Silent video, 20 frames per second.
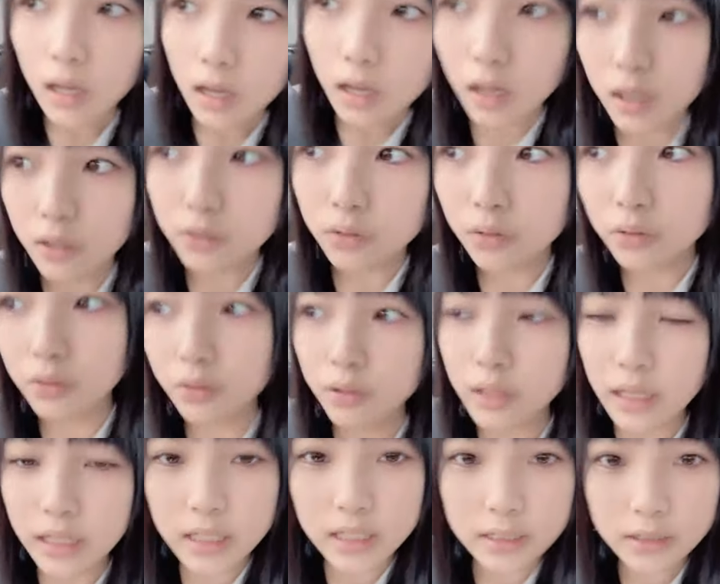あの
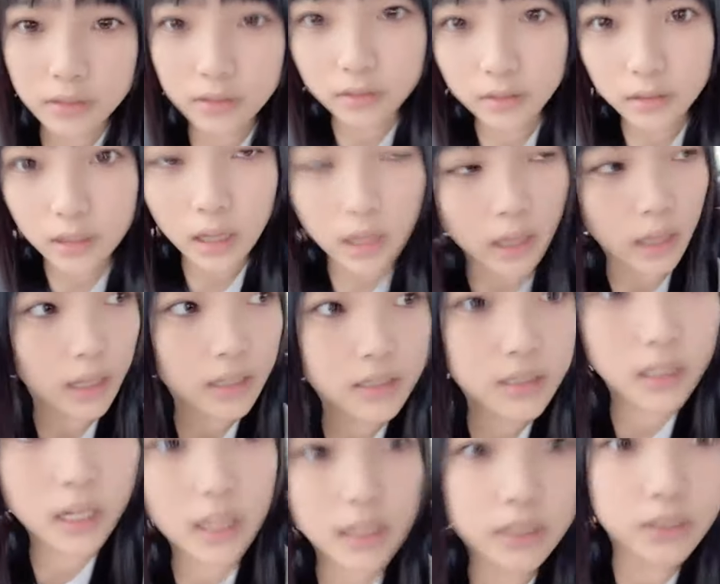劇場あ
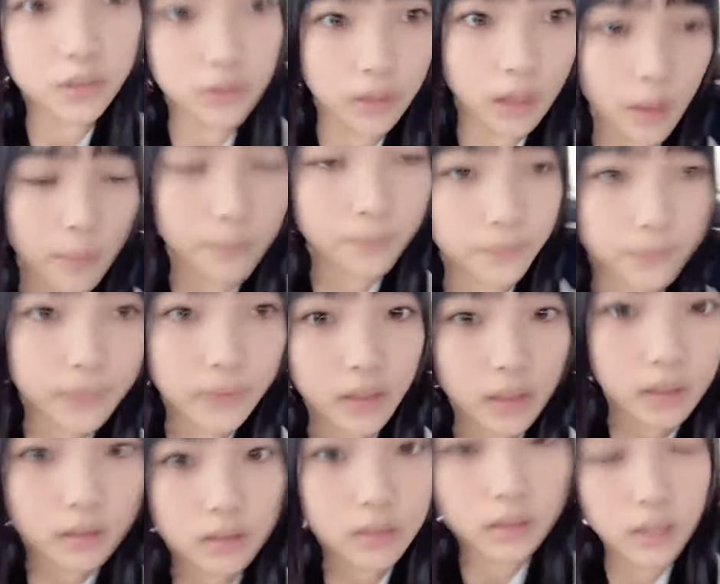足劇場か
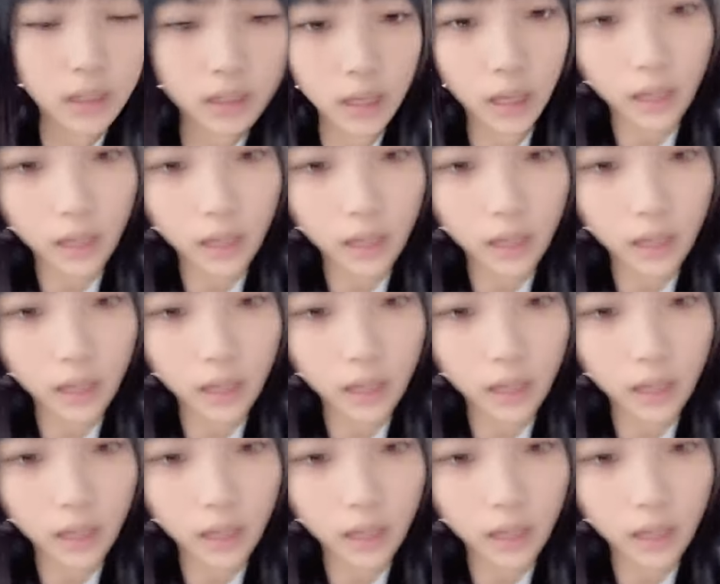なん